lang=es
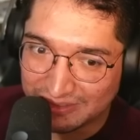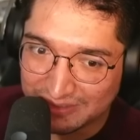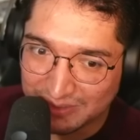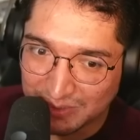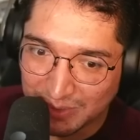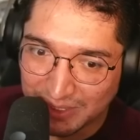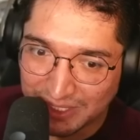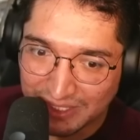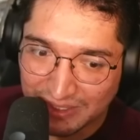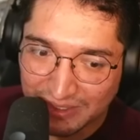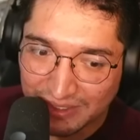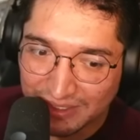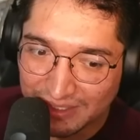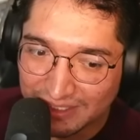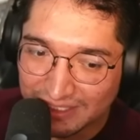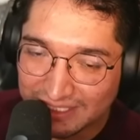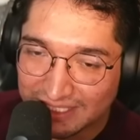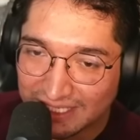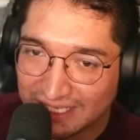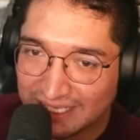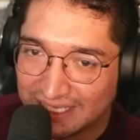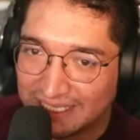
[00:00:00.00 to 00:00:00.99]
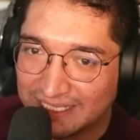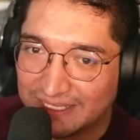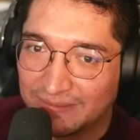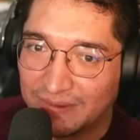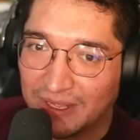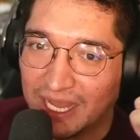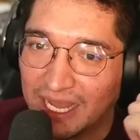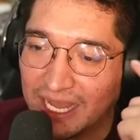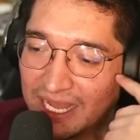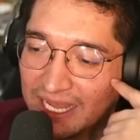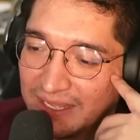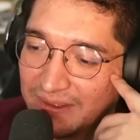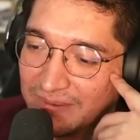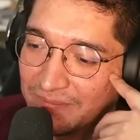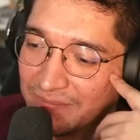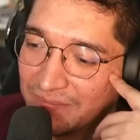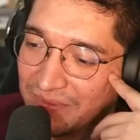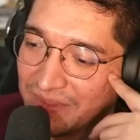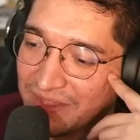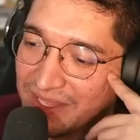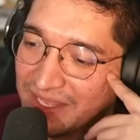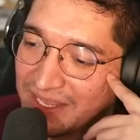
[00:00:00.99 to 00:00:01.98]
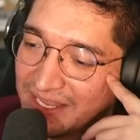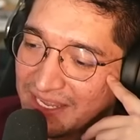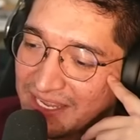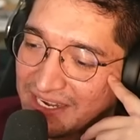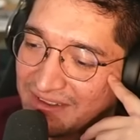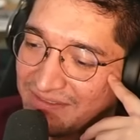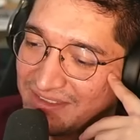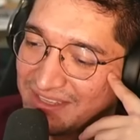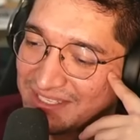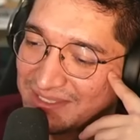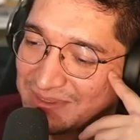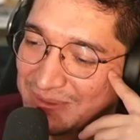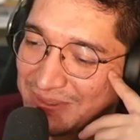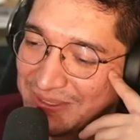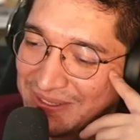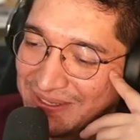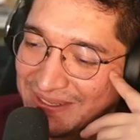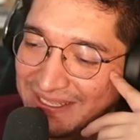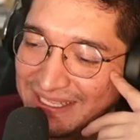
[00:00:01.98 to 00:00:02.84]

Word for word: güey, ¿no? O sea, ajá, gref descuido.